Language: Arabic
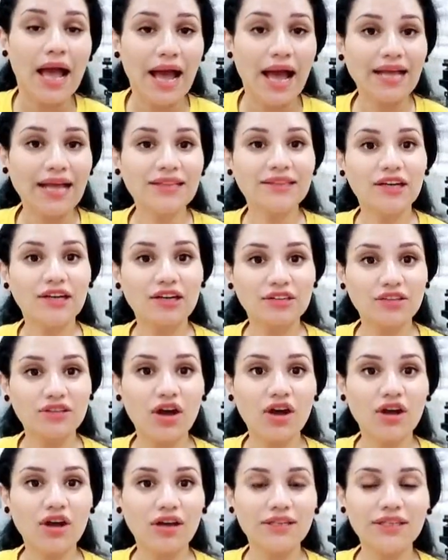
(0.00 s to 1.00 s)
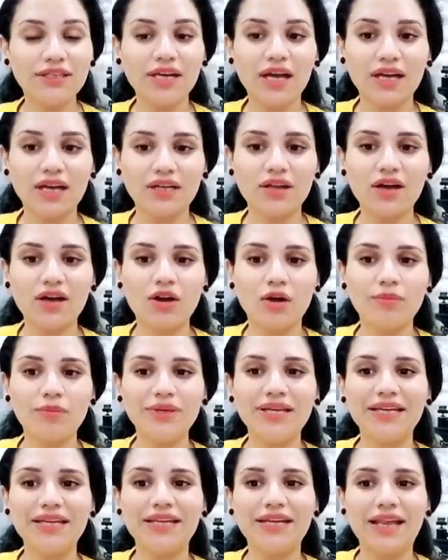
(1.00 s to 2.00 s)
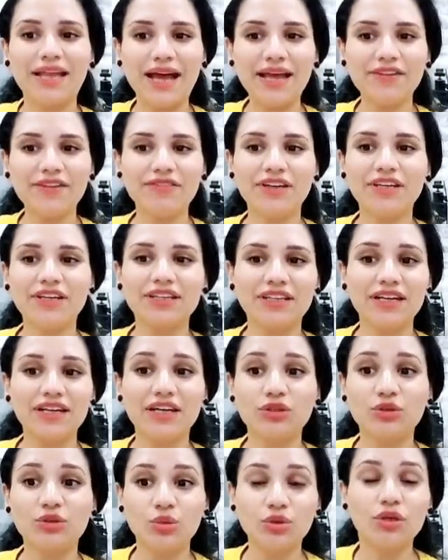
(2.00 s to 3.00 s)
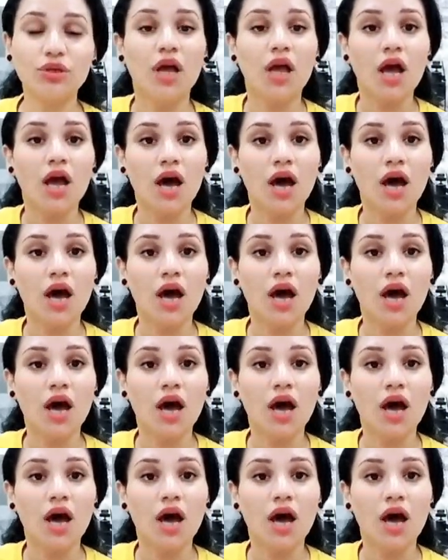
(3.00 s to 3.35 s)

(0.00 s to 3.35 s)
عندك طاقه ليها علاقه ب عارف فكره انك تكون